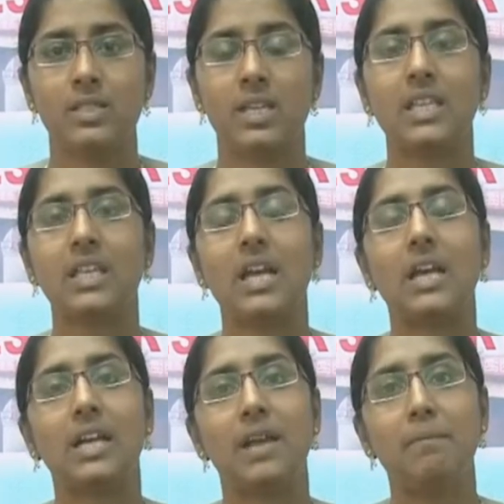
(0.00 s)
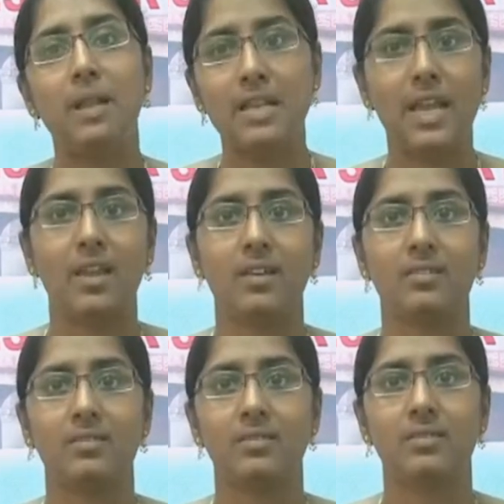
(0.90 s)
చేతకాక ఎమ్మెల్యే
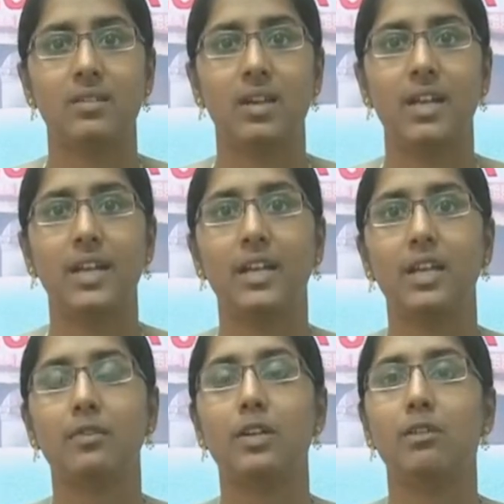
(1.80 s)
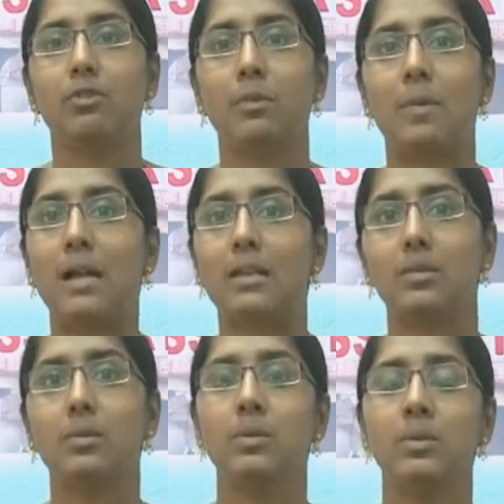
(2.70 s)
అనేటటువంటి ఒక మాటతో